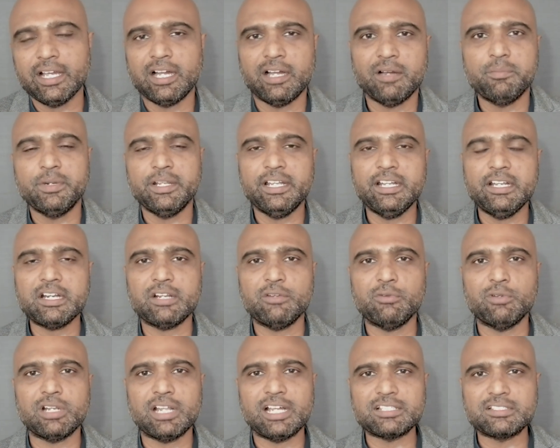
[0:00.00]
அப்படின்ற
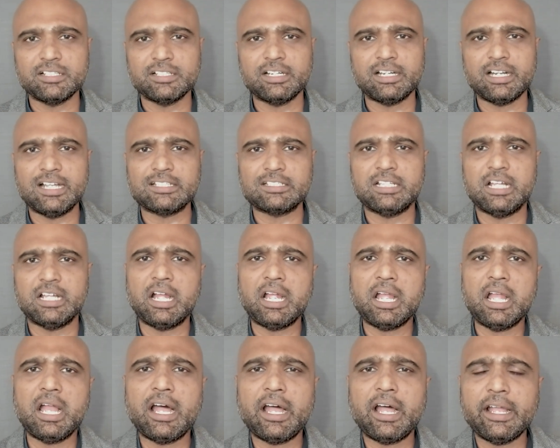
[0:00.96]
ஒரு அசட் கிளாஸ்
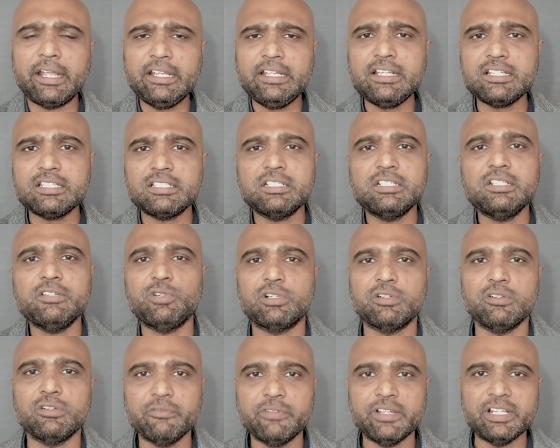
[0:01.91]
தாங்க ஹையஸ்ட்
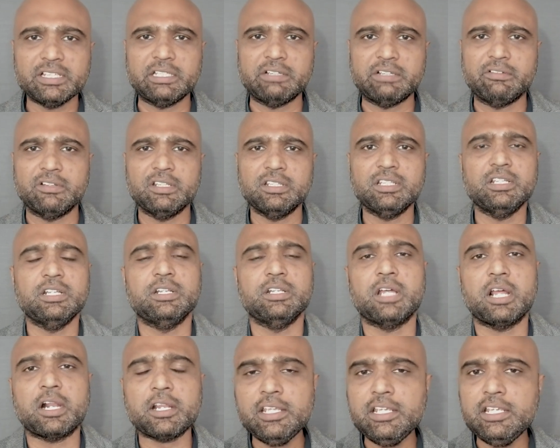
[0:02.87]
ஒரு வெல்த்தை வந்து
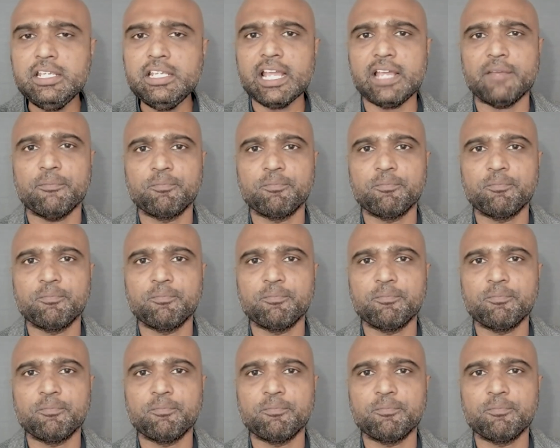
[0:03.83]
நிறைய